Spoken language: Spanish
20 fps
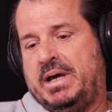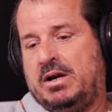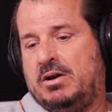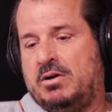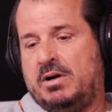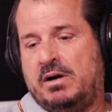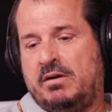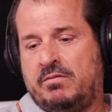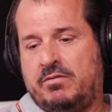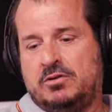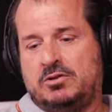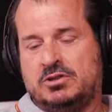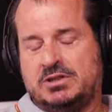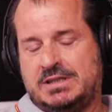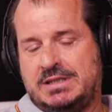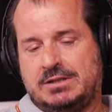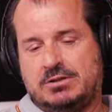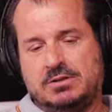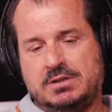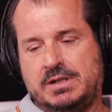Pero en el fondo es
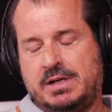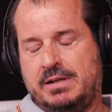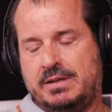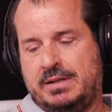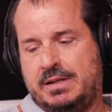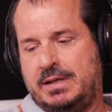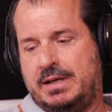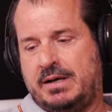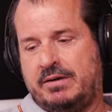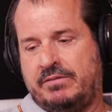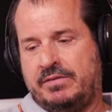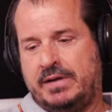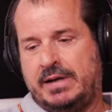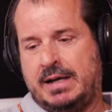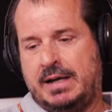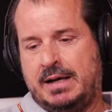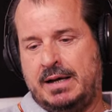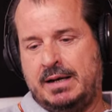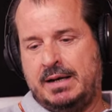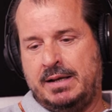eso, es decir, al
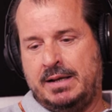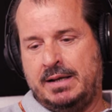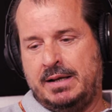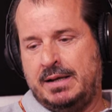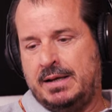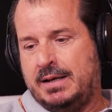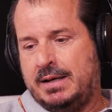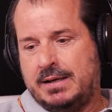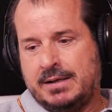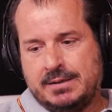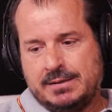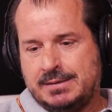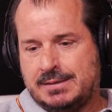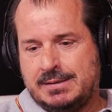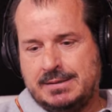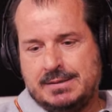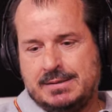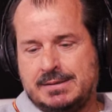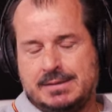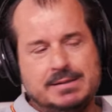final... Eh,
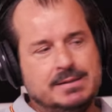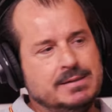Tenéis más